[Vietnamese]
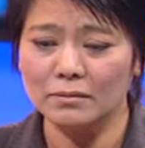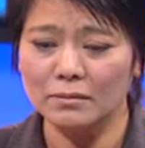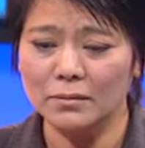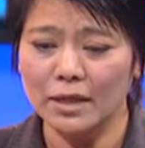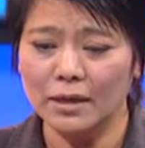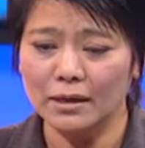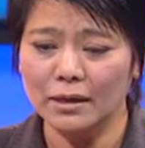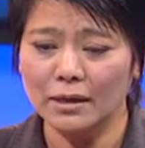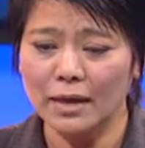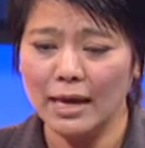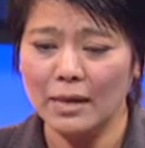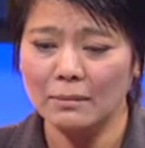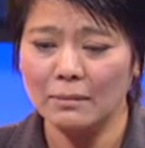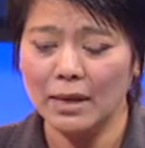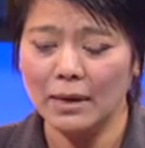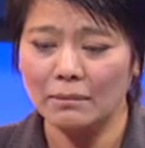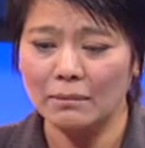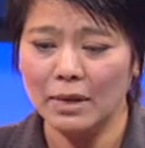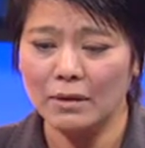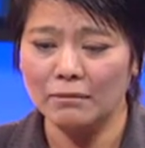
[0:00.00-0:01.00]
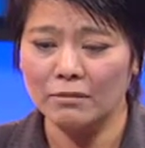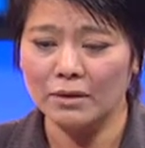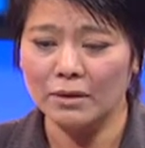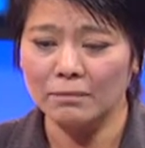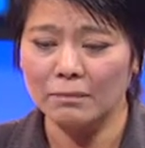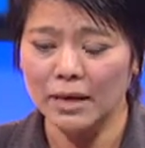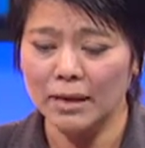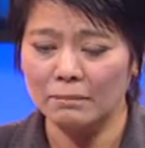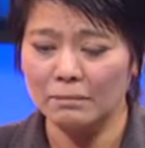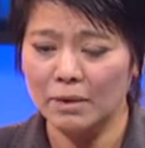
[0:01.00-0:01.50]
những cái mà mà
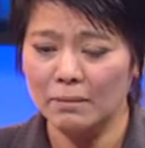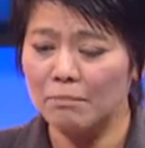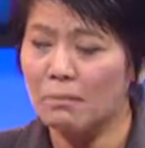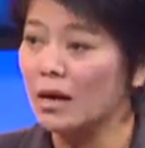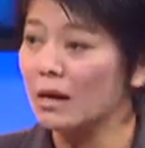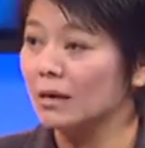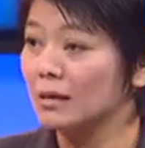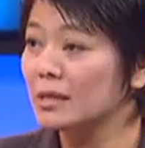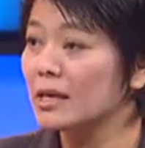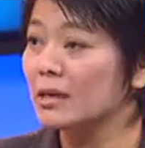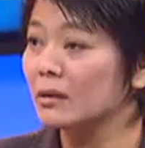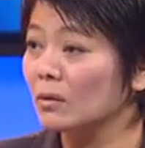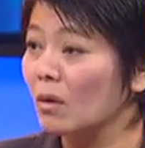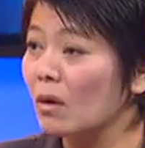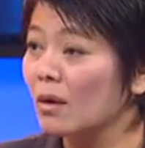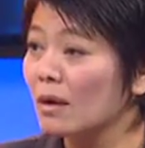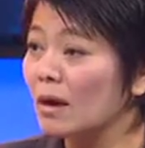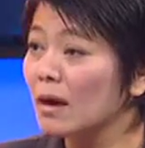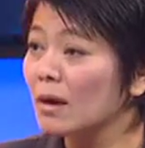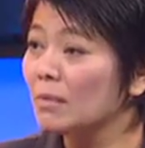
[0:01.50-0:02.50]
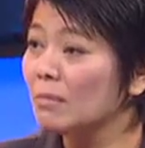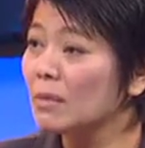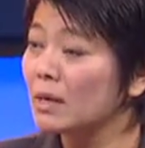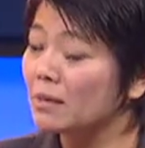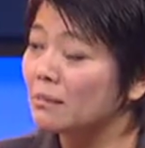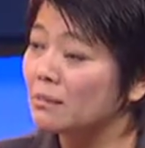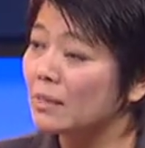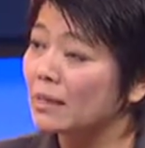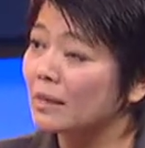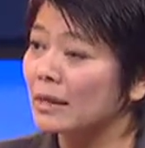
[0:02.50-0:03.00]
mà mà bự gì to lớn,
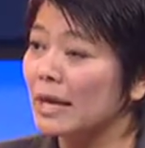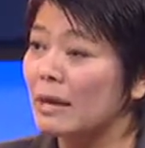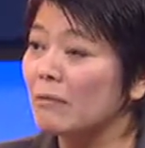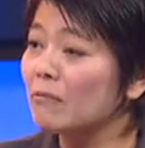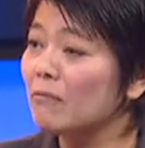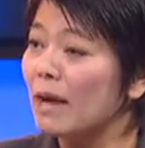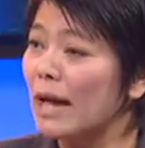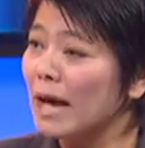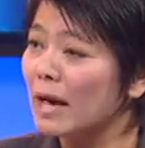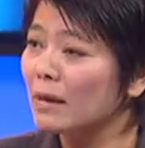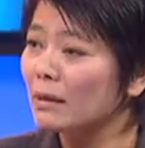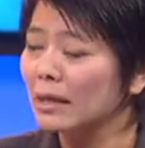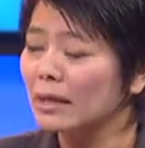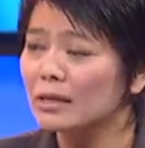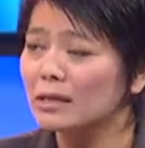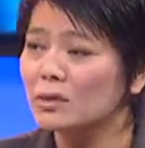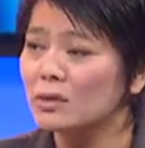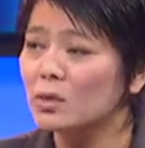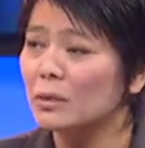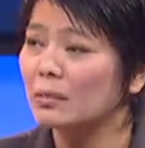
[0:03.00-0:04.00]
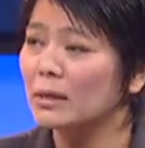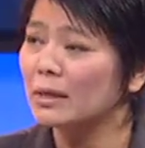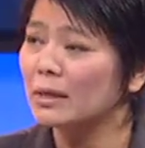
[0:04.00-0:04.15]
mình mình khám phá cái chuyện